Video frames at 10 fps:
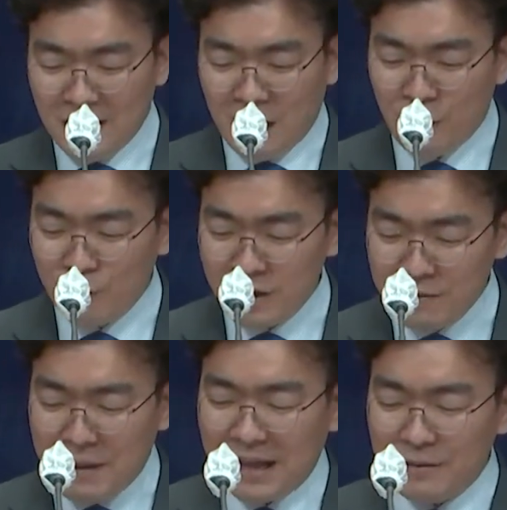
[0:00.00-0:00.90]
어,
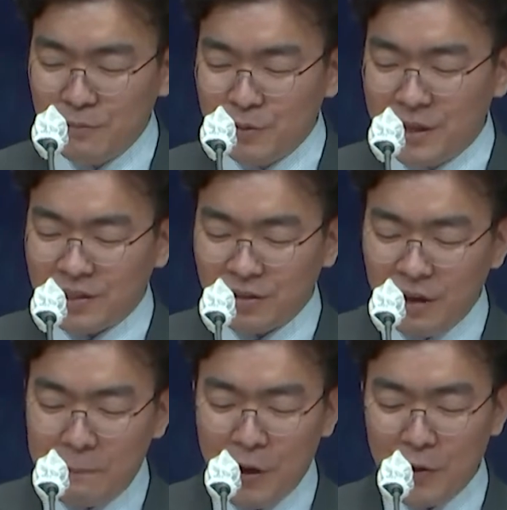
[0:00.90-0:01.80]
우리는 많은 부분에 있어서
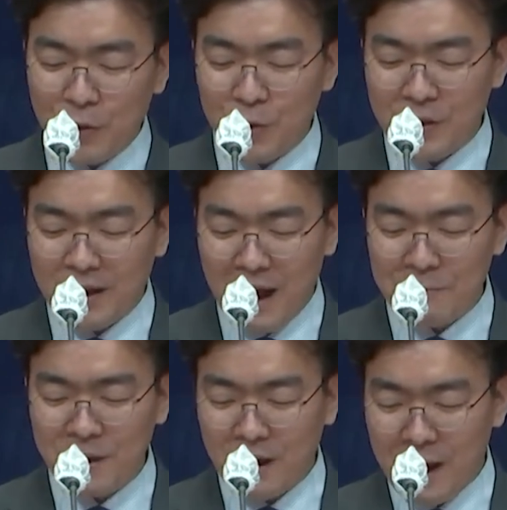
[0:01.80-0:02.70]
이런 평균의
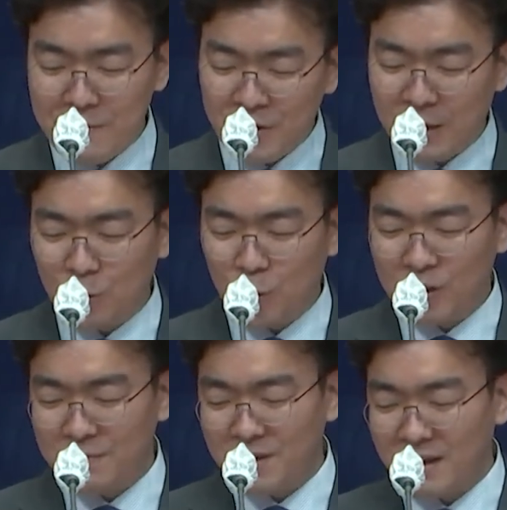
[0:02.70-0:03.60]
함, 정에 속고
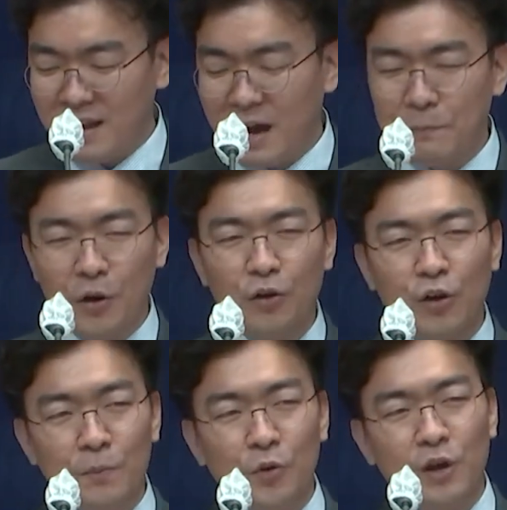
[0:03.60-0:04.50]
있습니다. 내가
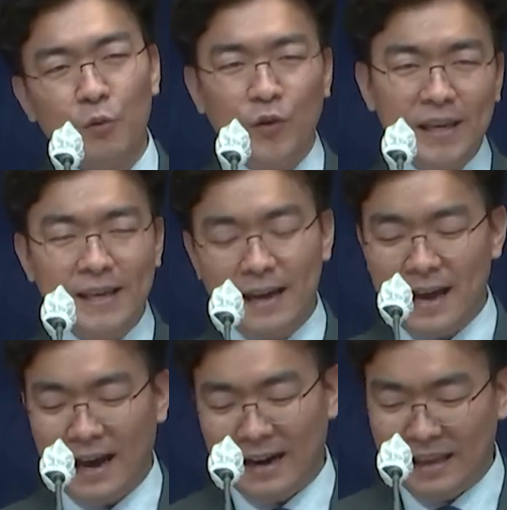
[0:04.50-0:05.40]
평균보다
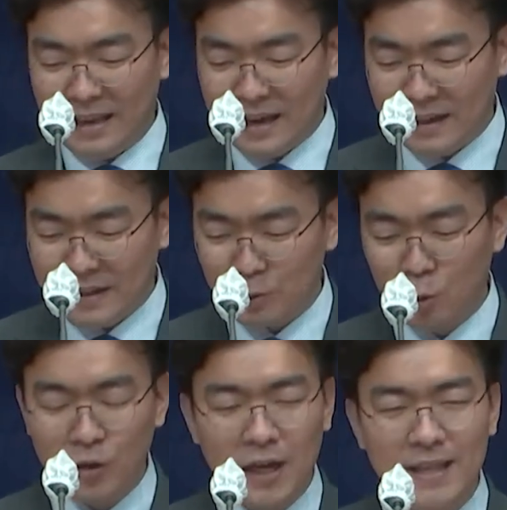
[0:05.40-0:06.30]
위인가 아래인가, 내
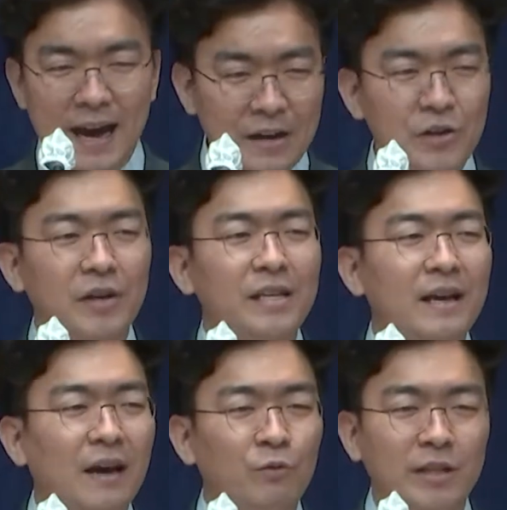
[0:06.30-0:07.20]
소득이나
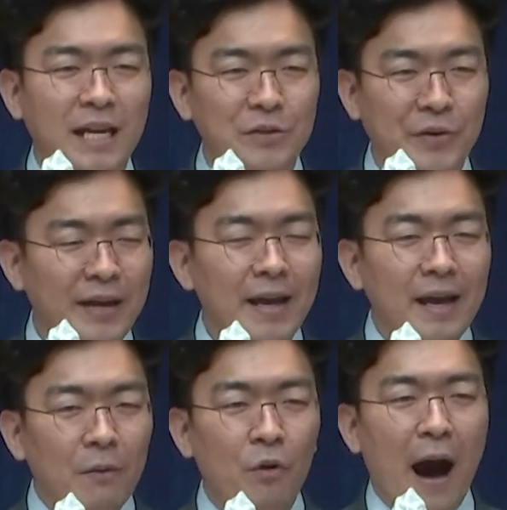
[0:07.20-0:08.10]
학력이나 우리 자녀의
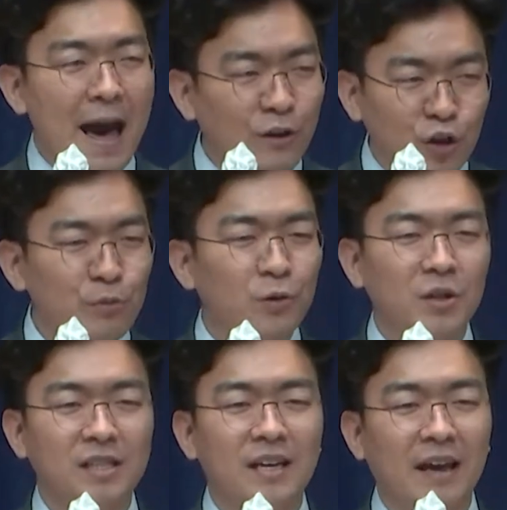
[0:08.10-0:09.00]
뭐
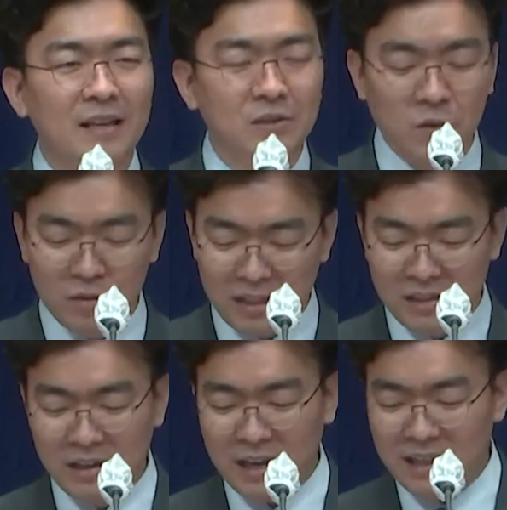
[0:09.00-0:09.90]
IQ부터 시작해서
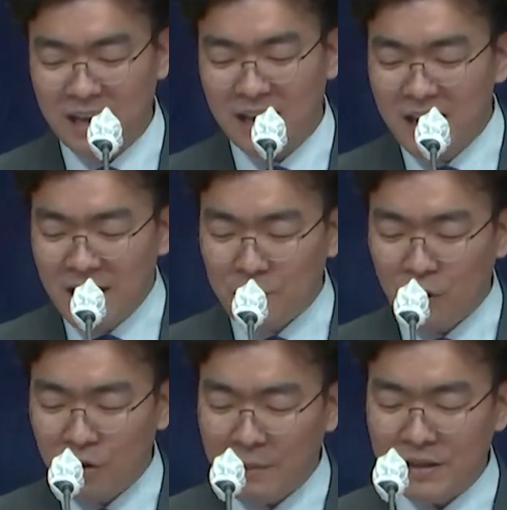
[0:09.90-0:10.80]
지능이나
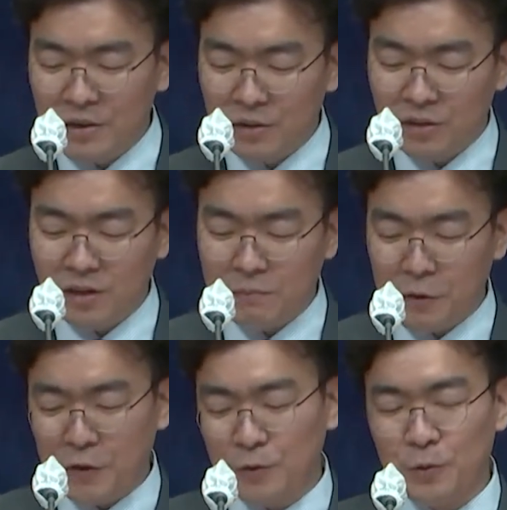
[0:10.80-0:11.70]
뭐 그런 많은 것들이
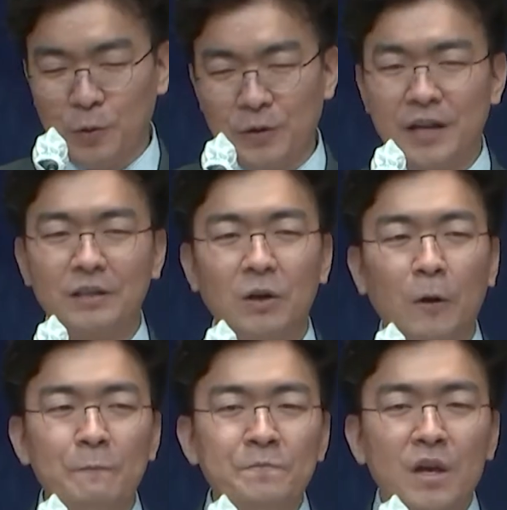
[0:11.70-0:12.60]
평균으로.
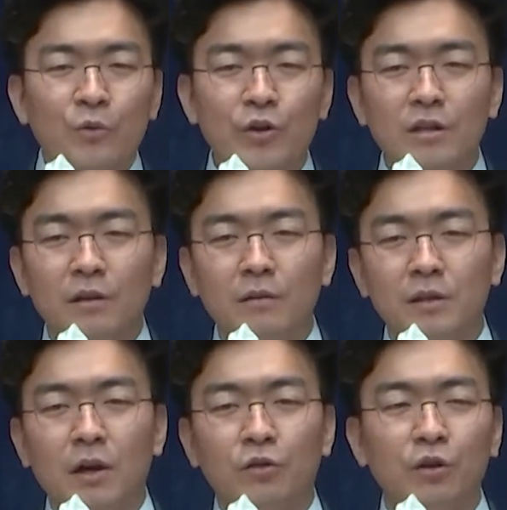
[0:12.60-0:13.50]
그래서 우리는
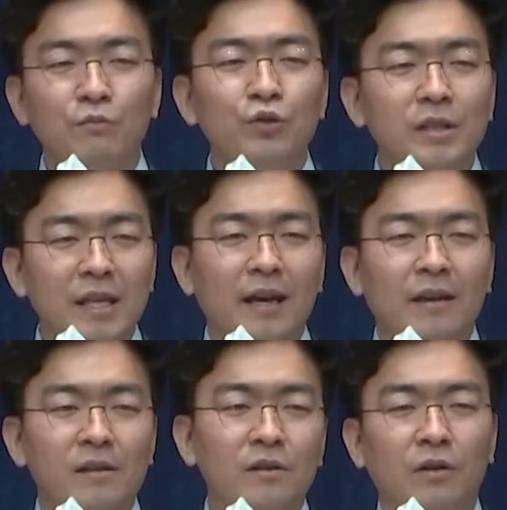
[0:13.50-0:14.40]
이제 어떤
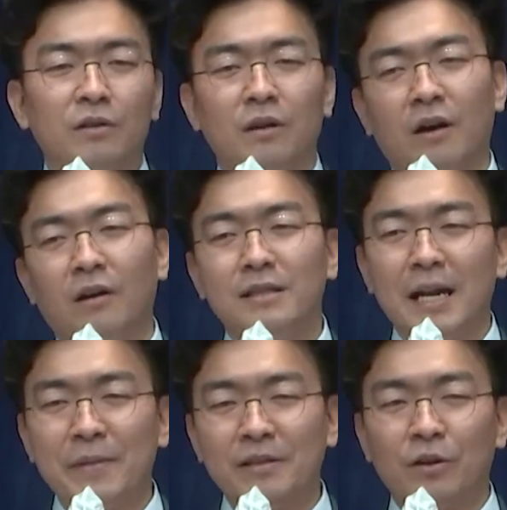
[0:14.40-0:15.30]
문제를 어, 어,
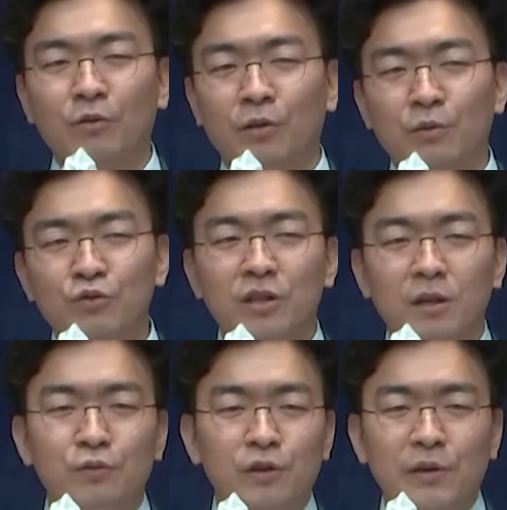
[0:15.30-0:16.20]
삶에서 어떤
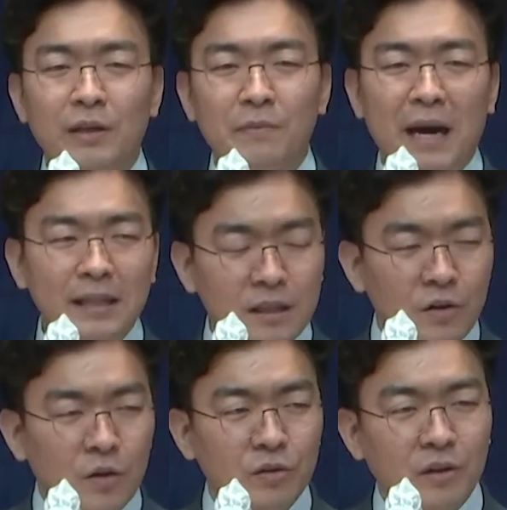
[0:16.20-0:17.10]
문제를 풀기 위해서 많이
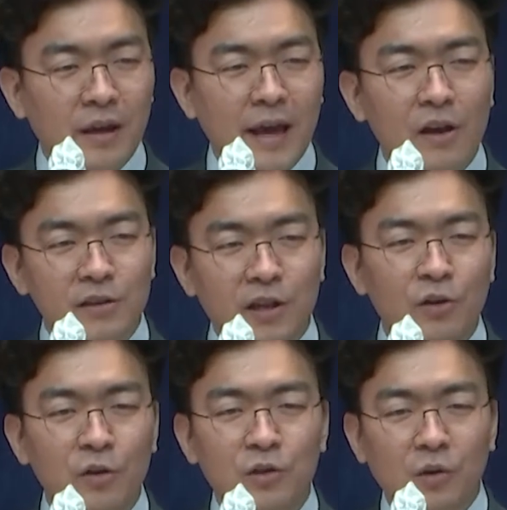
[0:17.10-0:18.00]
이런 것들의
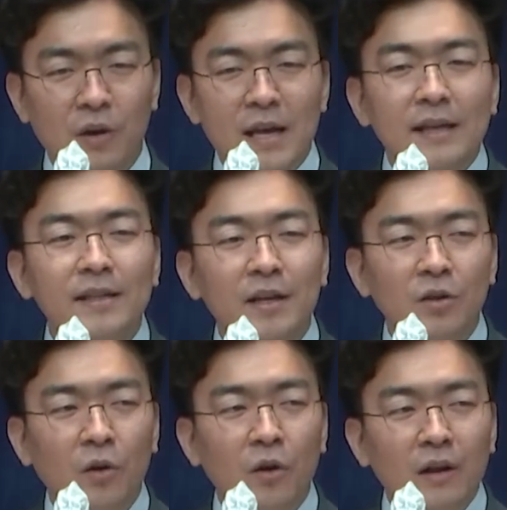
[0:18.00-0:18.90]
해결책을 얻죠.
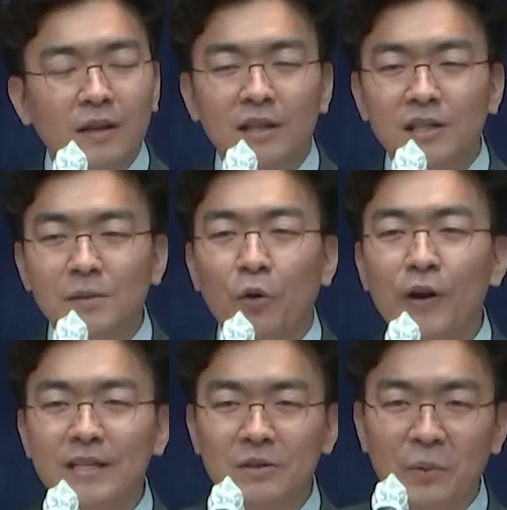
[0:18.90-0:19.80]
그래서 당신은
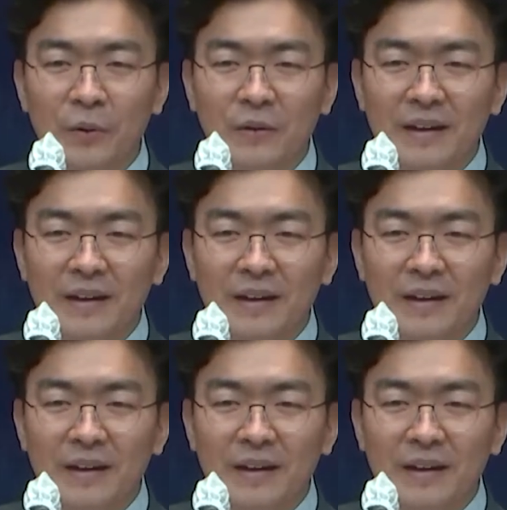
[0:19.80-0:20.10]
뭘 했어?